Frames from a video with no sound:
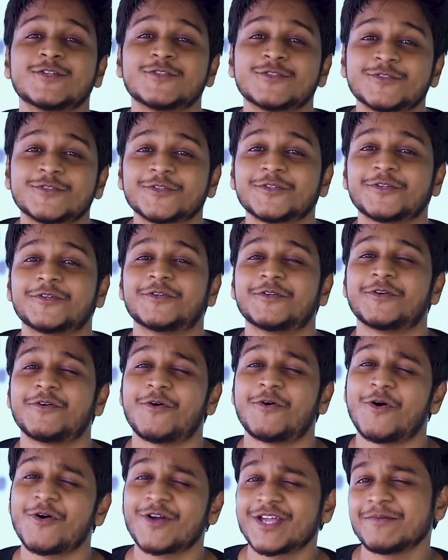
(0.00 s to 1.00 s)
సో
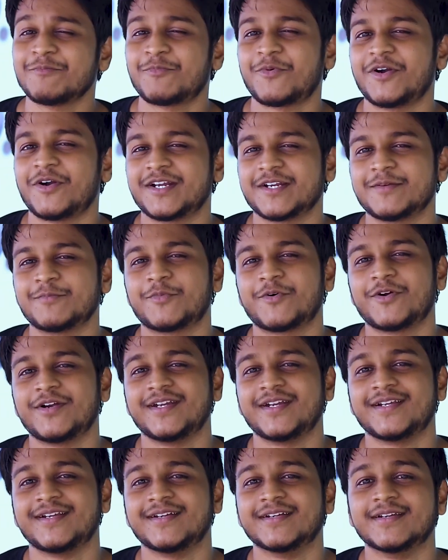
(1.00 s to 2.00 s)
ఒక ఇంపార్టెంట్ పాయింట్
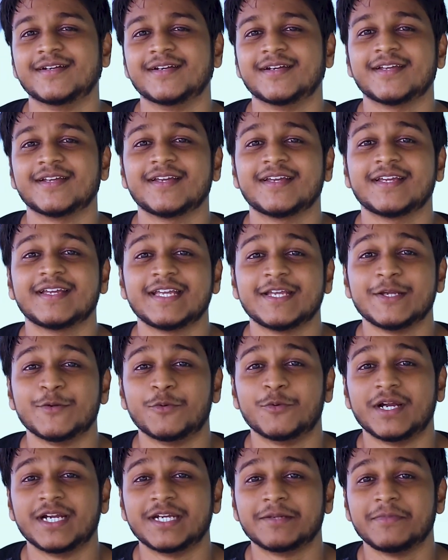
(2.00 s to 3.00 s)
ఏంటంటే ఈ
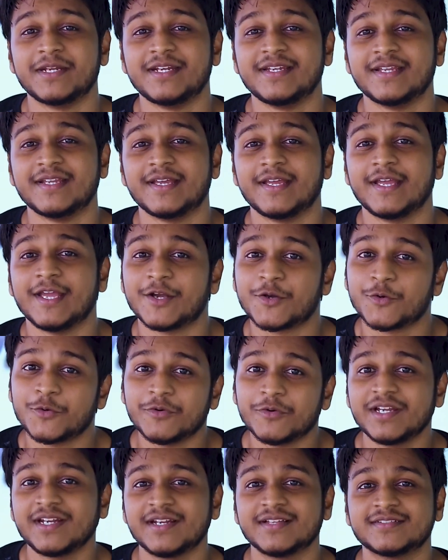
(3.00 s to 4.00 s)
వైటమిన్ ఏ
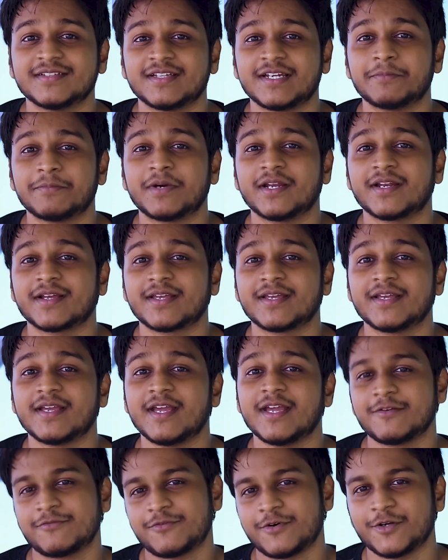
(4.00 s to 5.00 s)
ఎక్కువైనా సరే మనకి
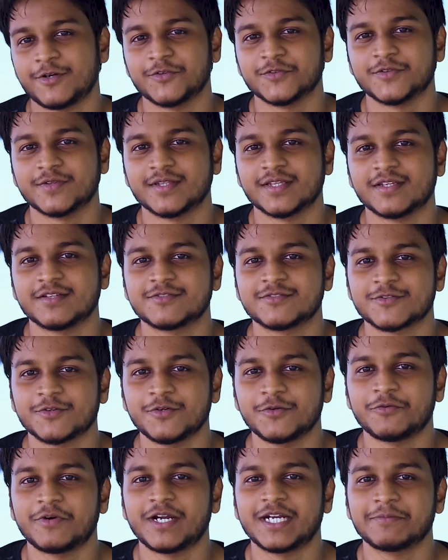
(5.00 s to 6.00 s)
హెయిర్ ఫాల్ అవుతుంది సో
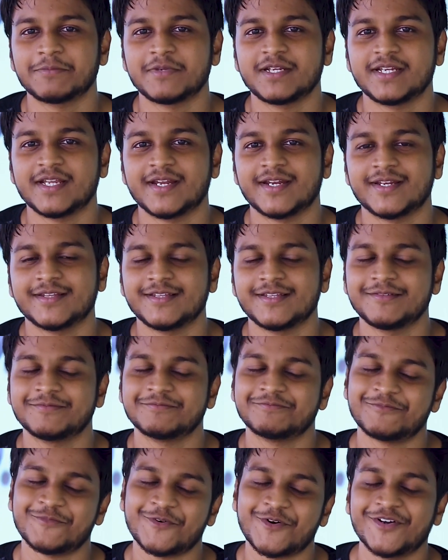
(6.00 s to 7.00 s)
వైటమిన్ ఏ అనేది
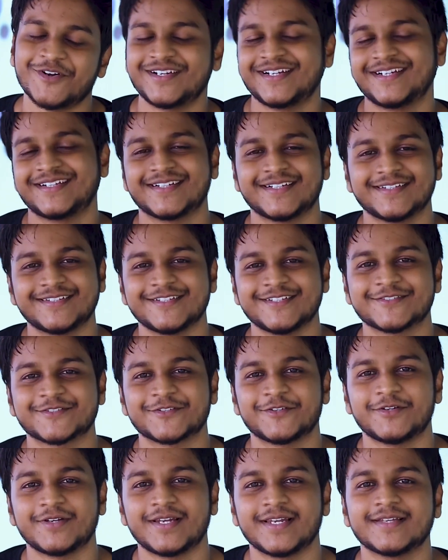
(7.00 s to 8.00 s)
మోడరేట్గా
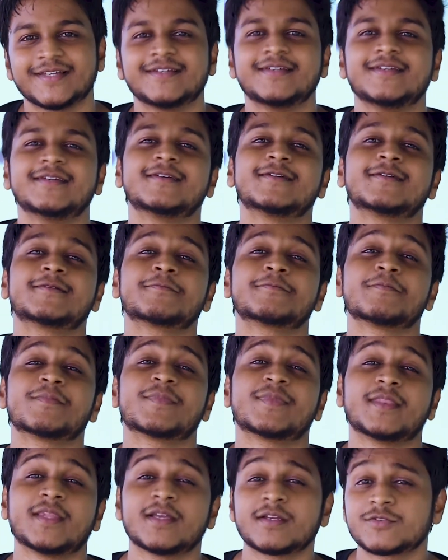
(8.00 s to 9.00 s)
తీసుకోవాలి
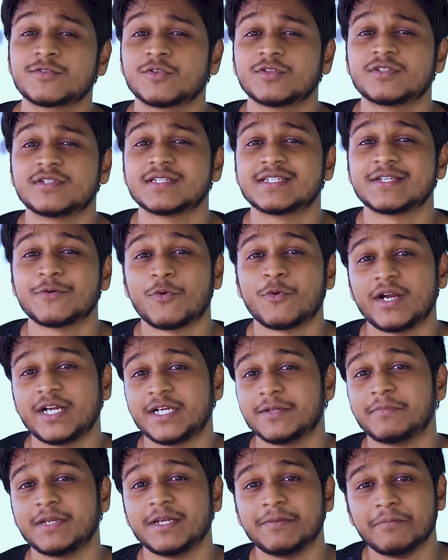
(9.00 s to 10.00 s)
నెక్స్ట్ వచ్చేసి
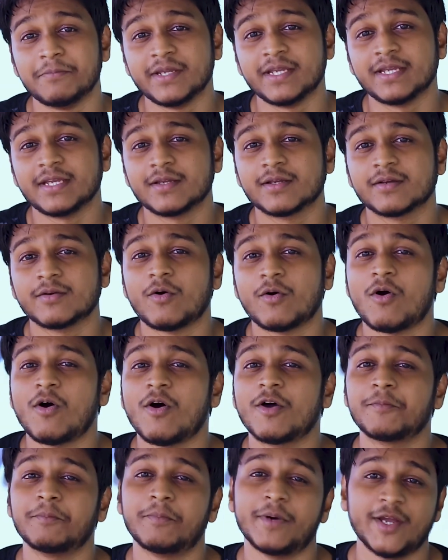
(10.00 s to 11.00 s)
వైటమిన్ బి
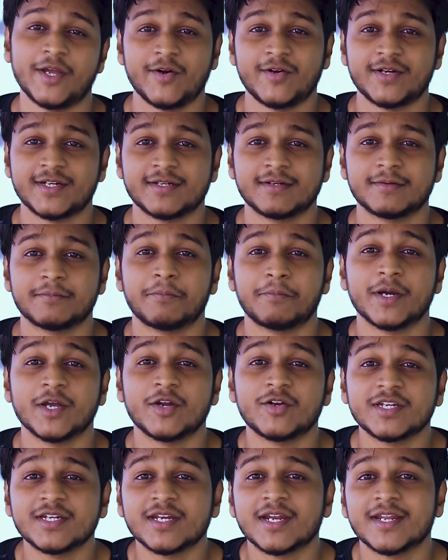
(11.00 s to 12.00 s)
ఆర్ బయోటిన్
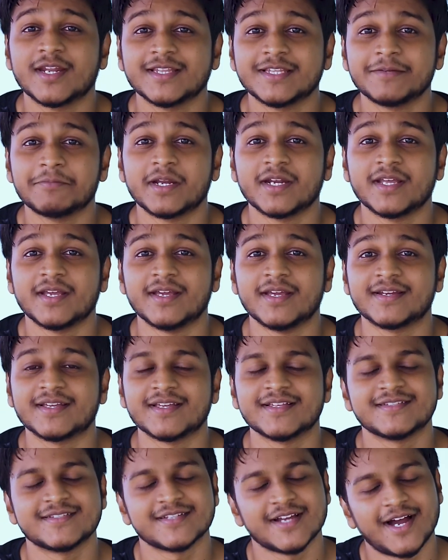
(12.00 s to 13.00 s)
బయోటిన్ అనేది మన హెయిర్కి
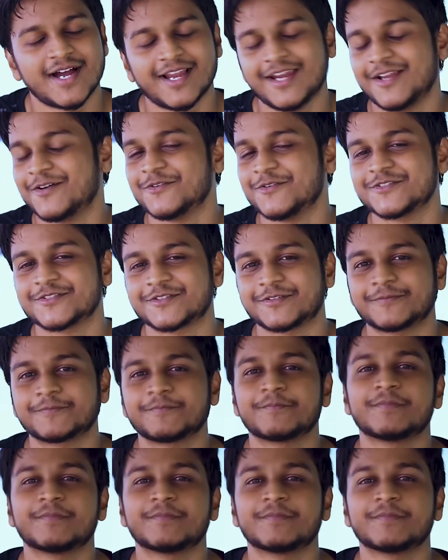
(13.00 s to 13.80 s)
చాలా అవసరం